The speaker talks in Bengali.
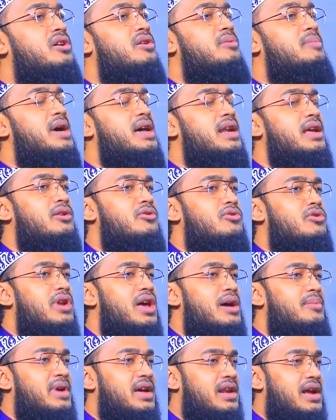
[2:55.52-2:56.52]
দরবারে
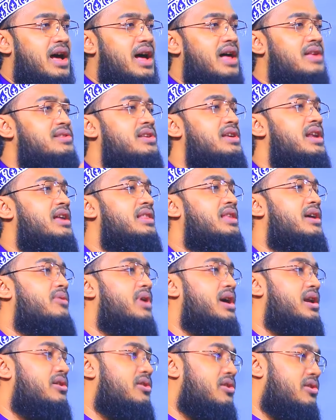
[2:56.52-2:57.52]
গোলামের হাজিরা
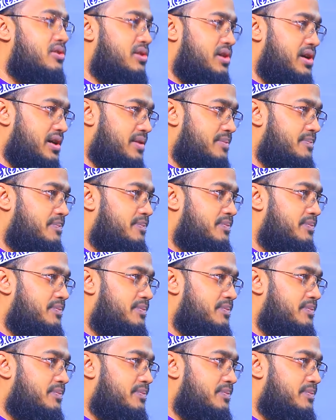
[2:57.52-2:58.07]
দেওয়ার লক্ষ্যে